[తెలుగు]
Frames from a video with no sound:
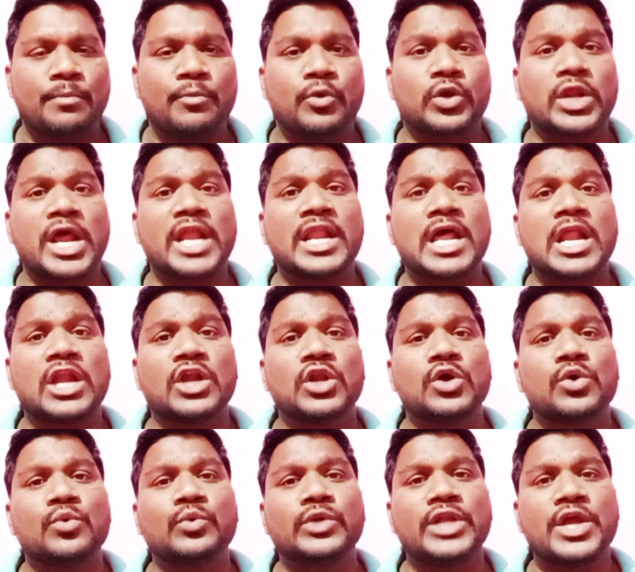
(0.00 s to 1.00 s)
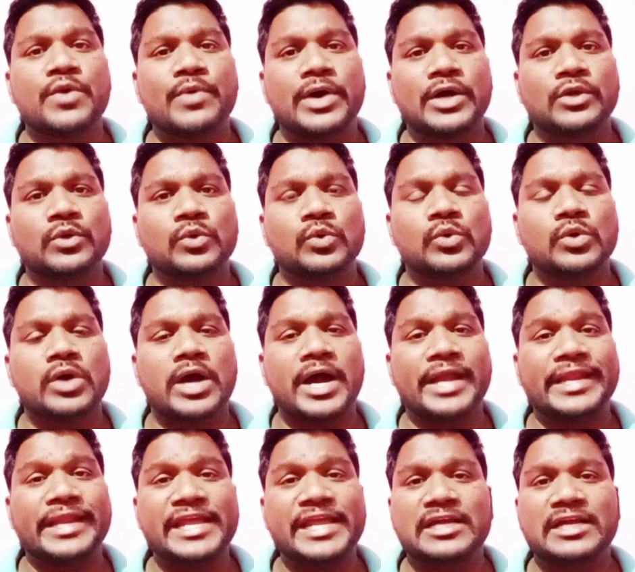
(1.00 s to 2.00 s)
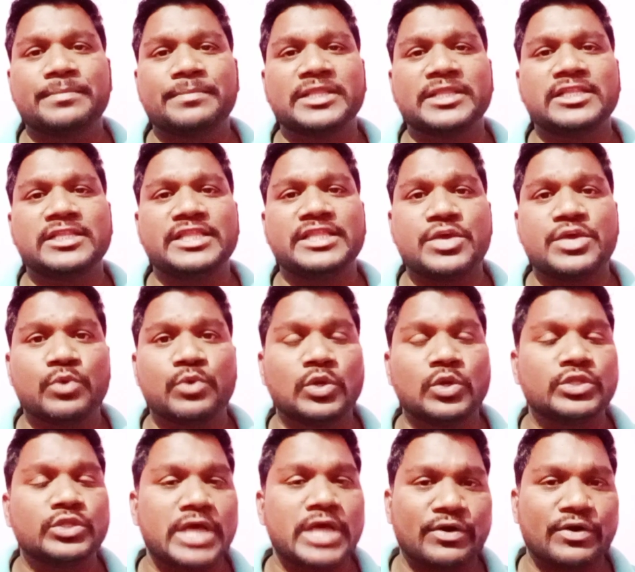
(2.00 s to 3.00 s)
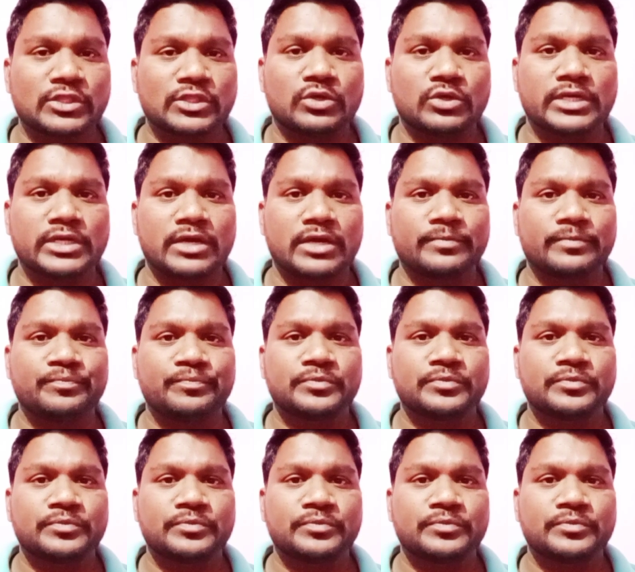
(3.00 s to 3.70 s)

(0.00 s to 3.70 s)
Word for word: పురాణాలలో ఉండేవారు అనేక మంది దేవుళ్ళు దేవతలు ఉన్నారు